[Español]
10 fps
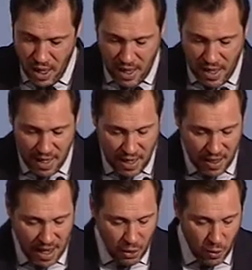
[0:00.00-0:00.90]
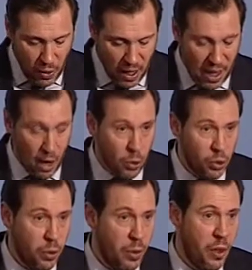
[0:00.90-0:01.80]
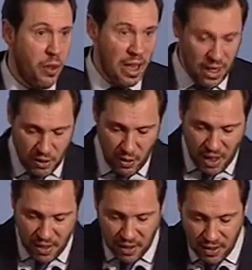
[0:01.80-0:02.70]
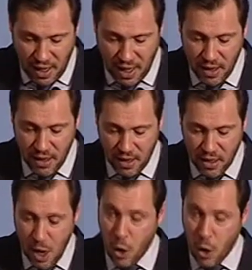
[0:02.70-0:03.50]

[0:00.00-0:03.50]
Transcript: que el liderazgo en la construcción de las ciudades inteligentes